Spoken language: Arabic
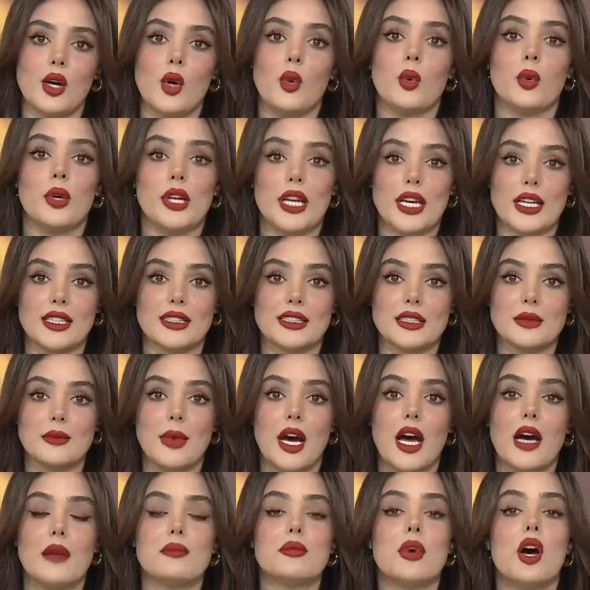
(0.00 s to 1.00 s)

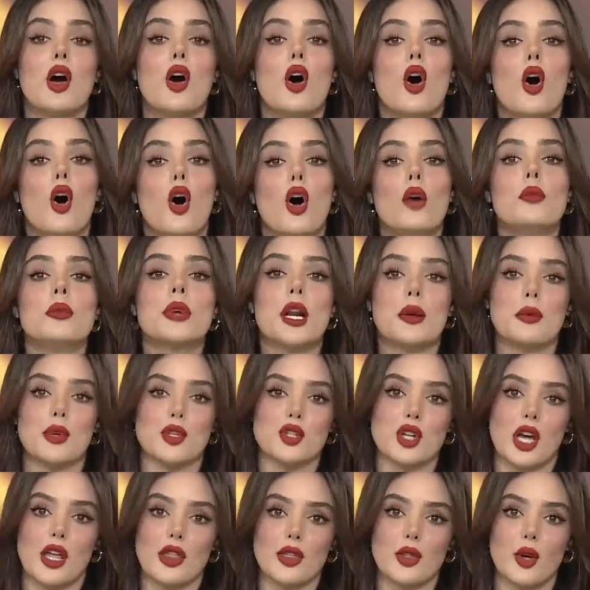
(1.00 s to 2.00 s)
والاهتمام عمره ما
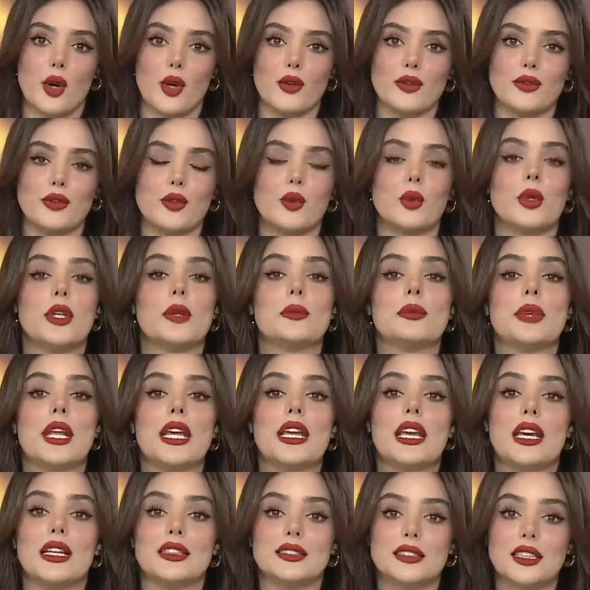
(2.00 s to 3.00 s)
كان ضعف
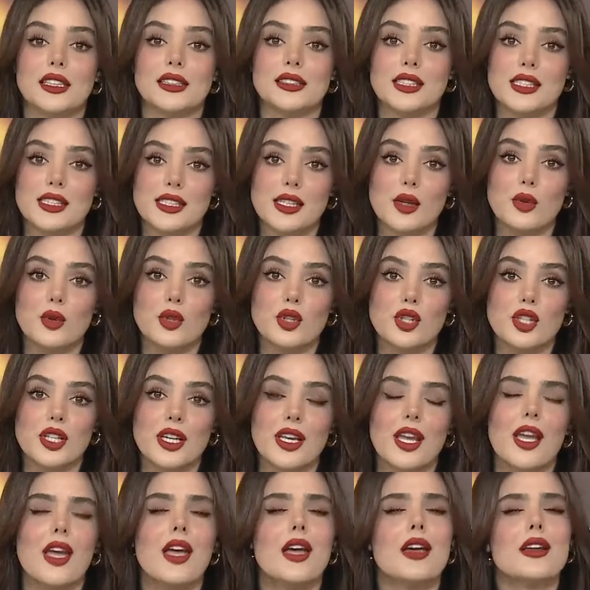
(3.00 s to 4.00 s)
والبنية تريد تسوي
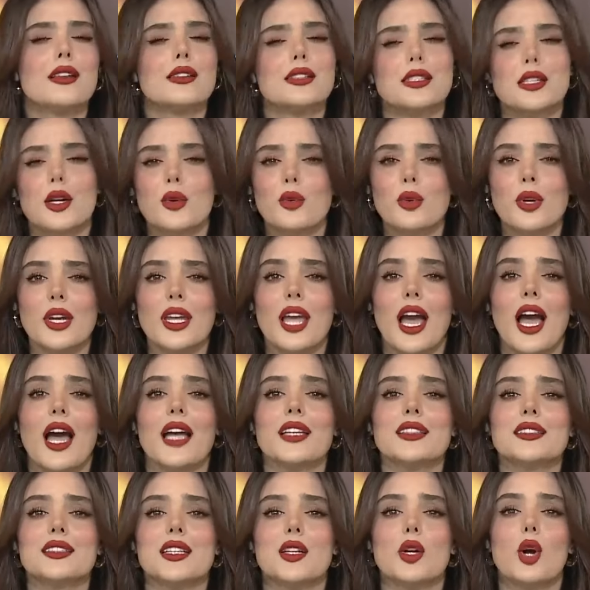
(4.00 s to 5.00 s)
شيء تسويه
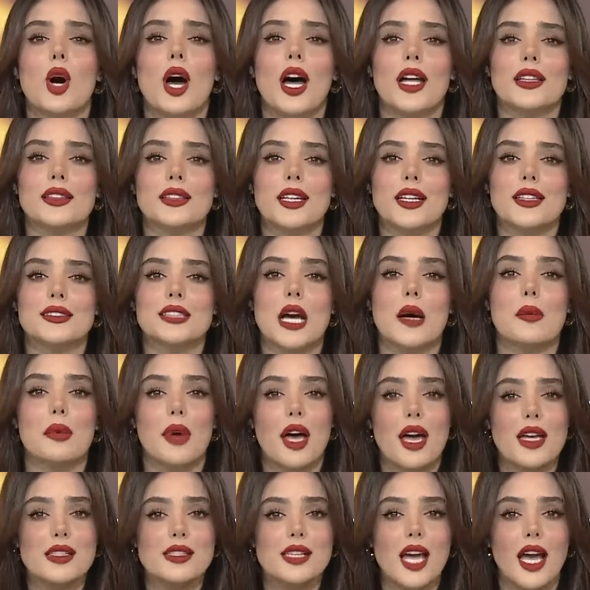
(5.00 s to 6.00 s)
حتى لو حطيتها
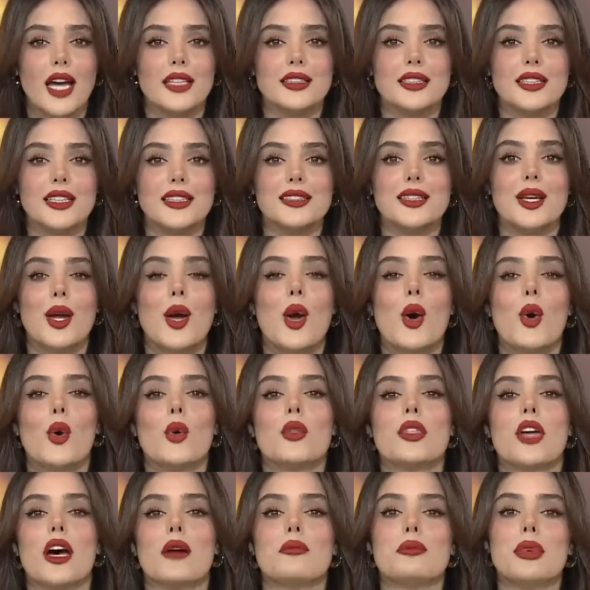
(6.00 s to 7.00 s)
بقاصة حديد
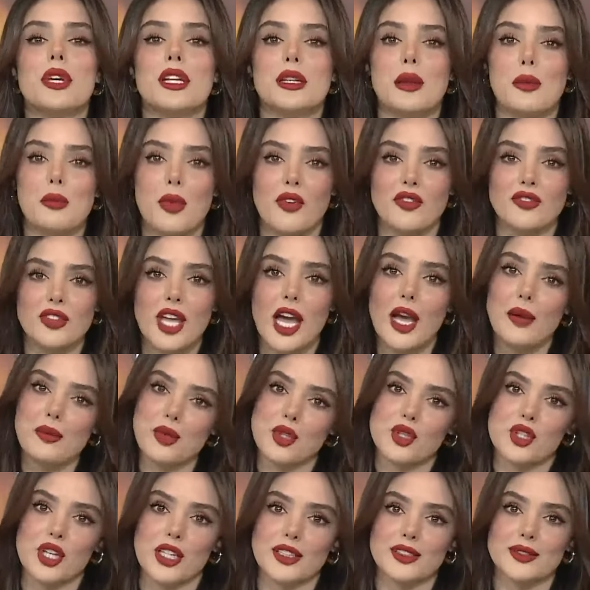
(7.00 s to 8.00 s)
وذابين المفتاح
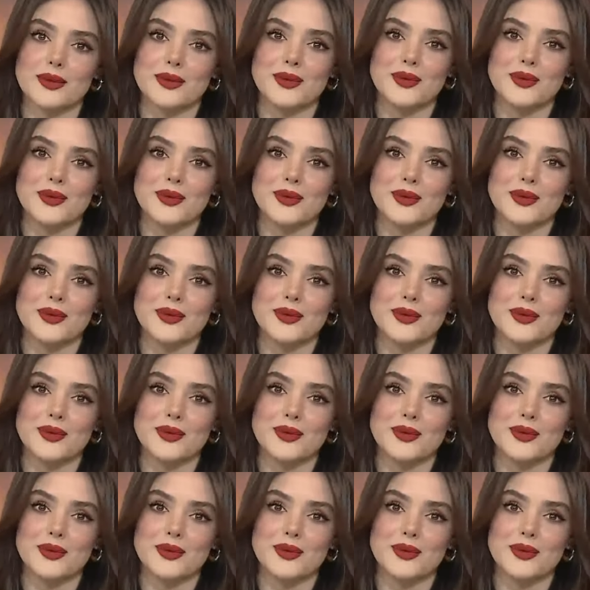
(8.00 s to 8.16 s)
بالشط